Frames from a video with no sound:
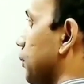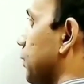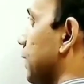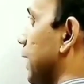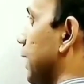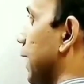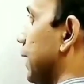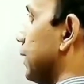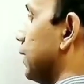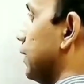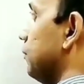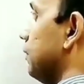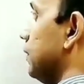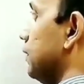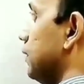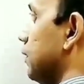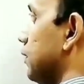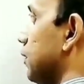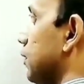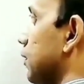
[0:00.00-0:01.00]
हैव टू रिएक्ट
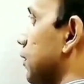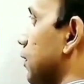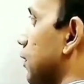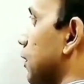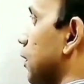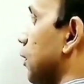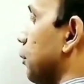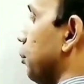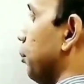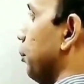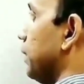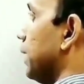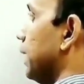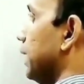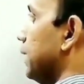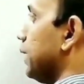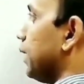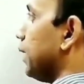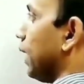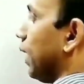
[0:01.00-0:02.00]
विद
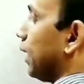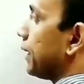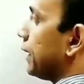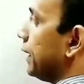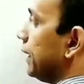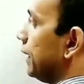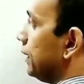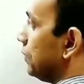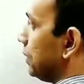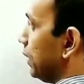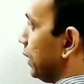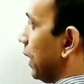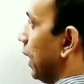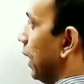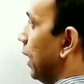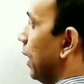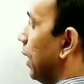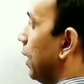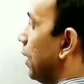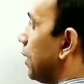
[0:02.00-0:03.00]
ग्रिगनार्ड रिएजेंट
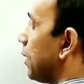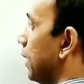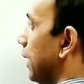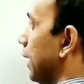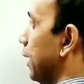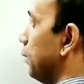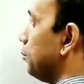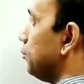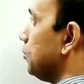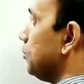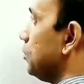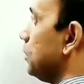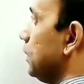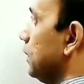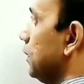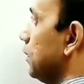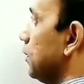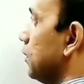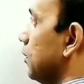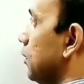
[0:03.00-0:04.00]
आर एम जी